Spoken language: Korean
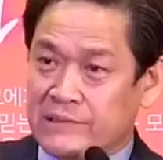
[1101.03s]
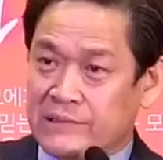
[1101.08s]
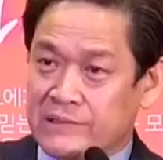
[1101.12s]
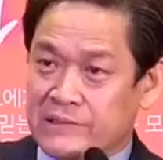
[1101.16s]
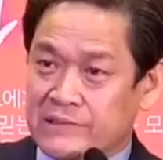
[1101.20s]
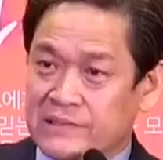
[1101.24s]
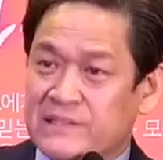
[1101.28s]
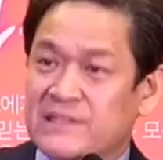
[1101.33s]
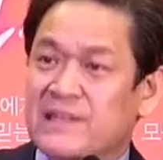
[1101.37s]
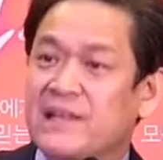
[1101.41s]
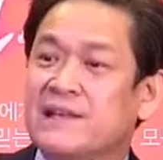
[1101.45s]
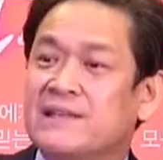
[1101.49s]

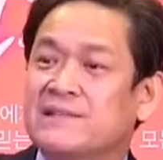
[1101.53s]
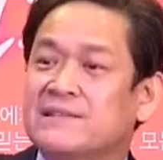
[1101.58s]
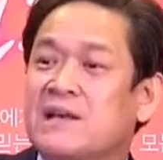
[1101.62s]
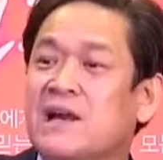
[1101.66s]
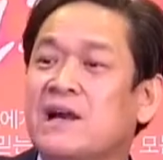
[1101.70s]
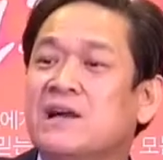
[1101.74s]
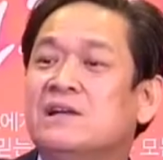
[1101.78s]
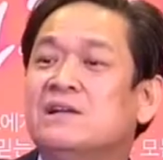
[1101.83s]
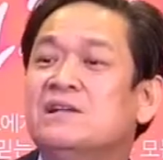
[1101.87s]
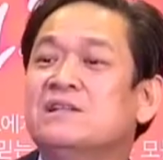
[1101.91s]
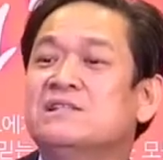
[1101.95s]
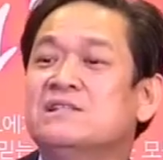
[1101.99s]

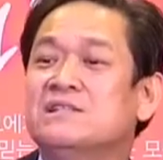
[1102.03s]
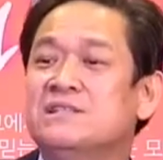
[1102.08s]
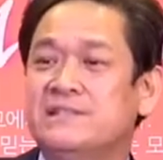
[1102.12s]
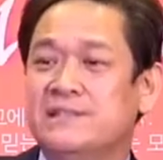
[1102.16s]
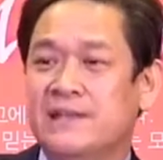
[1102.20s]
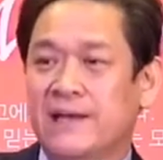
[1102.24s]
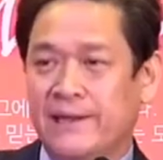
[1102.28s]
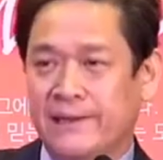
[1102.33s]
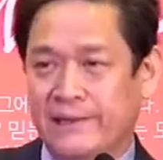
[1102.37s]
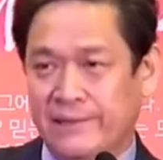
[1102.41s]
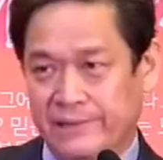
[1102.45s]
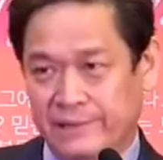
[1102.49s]
세상을
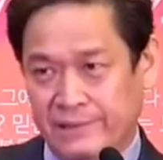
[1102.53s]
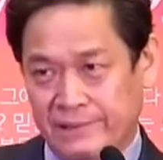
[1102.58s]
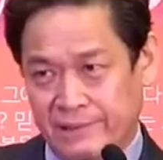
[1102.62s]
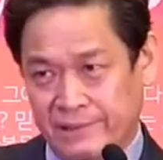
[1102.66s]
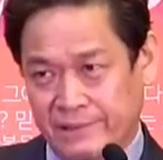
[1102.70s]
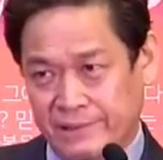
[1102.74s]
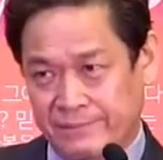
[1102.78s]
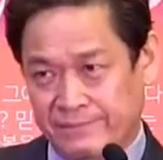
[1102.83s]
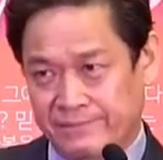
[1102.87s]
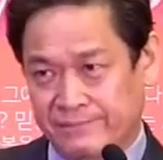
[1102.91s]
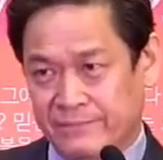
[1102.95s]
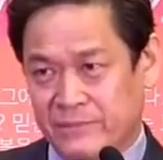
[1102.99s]
의지하는
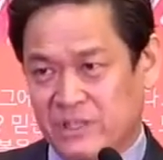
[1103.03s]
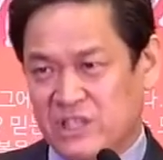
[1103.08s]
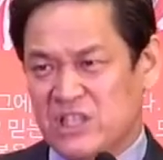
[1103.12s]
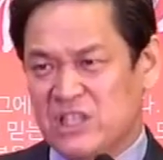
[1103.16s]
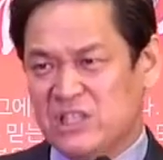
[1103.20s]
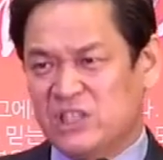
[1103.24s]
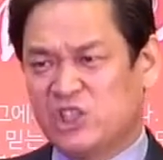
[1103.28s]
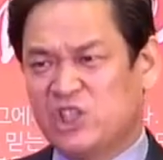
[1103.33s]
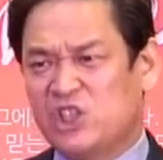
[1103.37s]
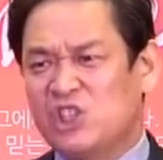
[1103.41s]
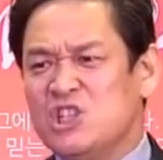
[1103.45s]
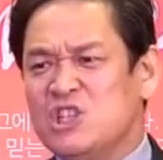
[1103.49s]
거예요.
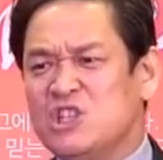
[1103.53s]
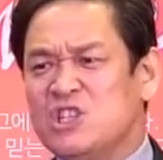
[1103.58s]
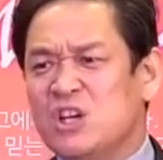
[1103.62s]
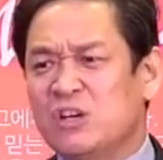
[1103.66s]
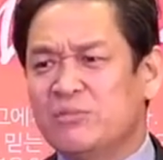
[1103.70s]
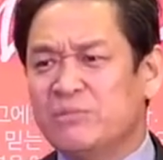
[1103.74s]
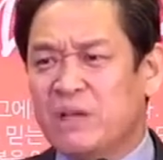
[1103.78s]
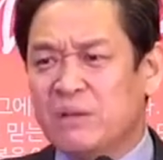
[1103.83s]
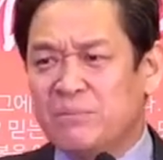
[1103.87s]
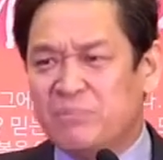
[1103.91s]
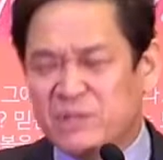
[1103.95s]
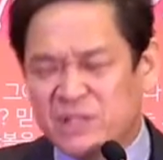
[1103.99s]

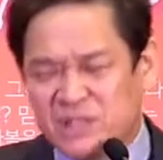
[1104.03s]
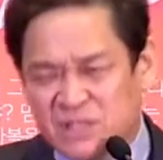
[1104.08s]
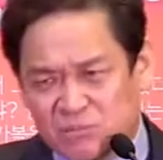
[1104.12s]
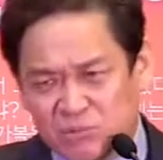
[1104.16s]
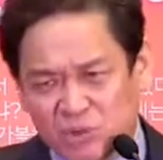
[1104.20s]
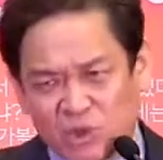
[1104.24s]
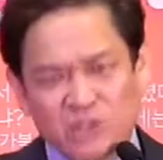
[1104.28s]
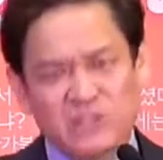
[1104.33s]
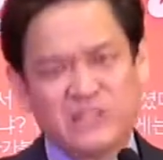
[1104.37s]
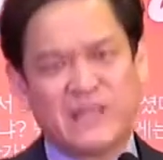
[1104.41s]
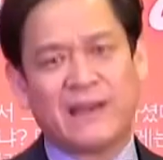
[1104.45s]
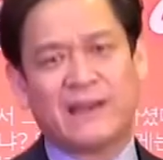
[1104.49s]
신념의
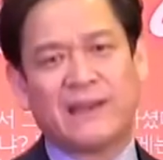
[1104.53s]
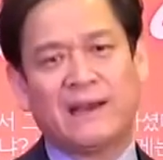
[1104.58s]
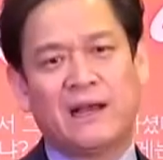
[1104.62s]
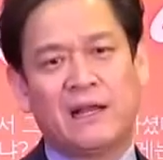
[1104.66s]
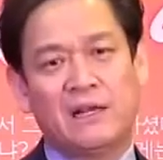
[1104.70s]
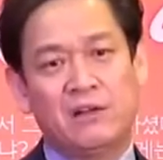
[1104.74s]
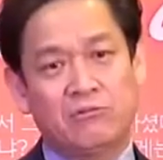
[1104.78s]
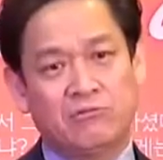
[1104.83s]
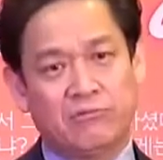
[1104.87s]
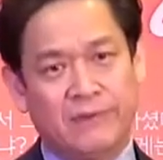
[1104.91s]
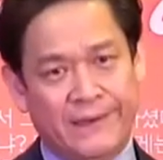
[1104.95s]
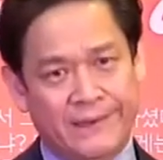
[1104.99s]
믿음으로
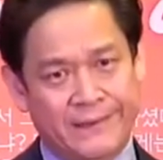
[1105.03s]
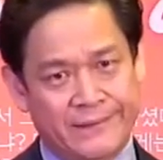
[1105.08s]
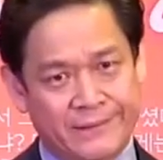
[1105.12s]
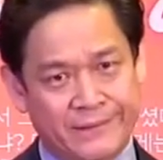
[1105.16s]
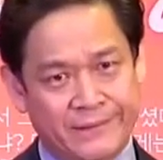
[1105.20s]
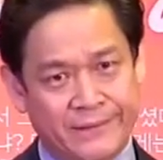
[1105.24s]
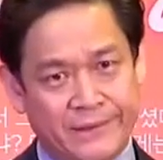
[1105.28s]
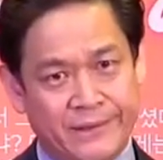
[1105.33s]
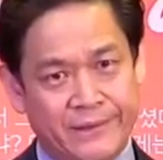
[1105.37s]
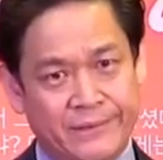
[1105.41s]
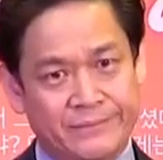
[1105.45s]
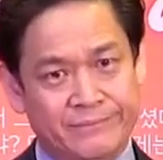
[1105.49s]
살아가려고 하는
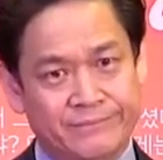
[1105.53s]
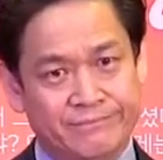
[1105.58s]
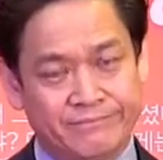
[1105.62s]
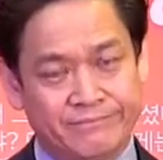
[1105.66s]
거예요.